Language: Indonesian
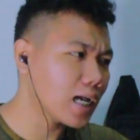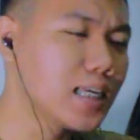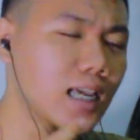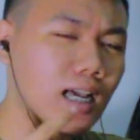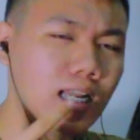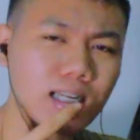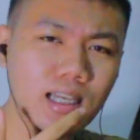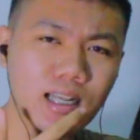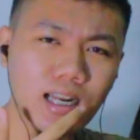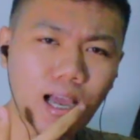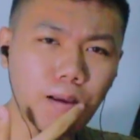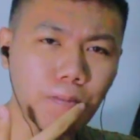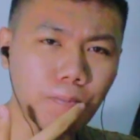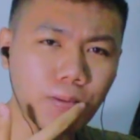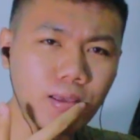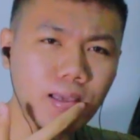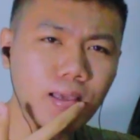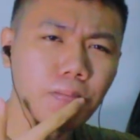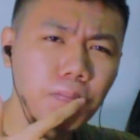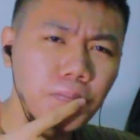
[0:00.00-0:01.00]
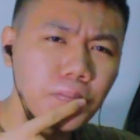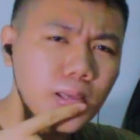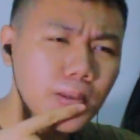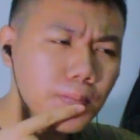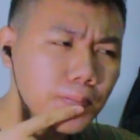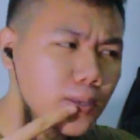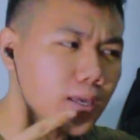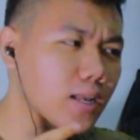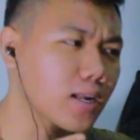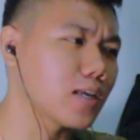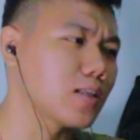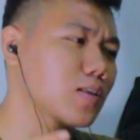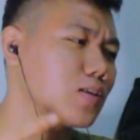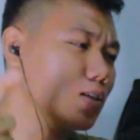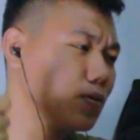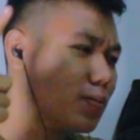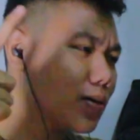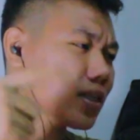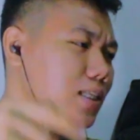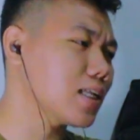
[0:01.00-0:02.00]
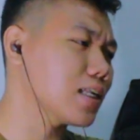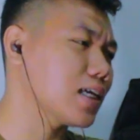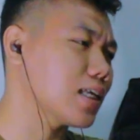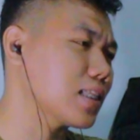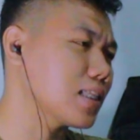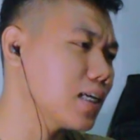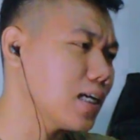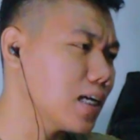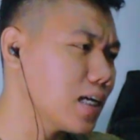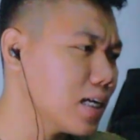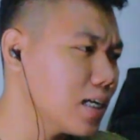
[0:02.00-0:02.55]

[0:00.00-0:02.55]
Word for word: yang dirapihin bibir gitu coba kita lihat ya